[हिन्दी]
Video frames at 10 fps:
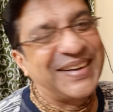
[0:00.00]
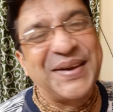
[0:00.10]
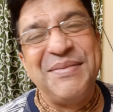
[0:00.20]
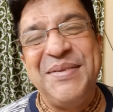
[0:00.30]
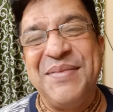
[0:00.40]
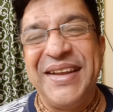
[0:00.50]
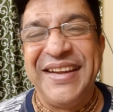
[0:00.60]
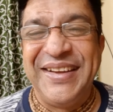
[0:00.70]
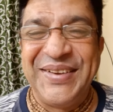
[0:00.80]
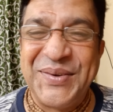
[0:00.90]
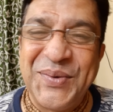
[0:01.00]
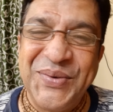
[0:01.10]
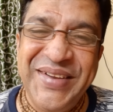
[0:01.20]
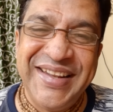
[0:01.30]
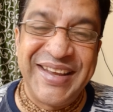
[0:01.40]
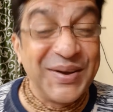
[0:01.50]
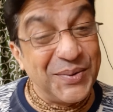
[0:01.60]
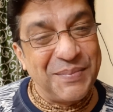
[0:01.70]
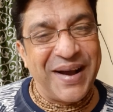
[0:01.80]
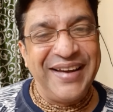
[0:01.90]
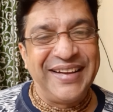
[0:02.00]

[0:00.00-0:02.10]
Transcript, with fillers: कभी मेरे गोविंद के गोपाल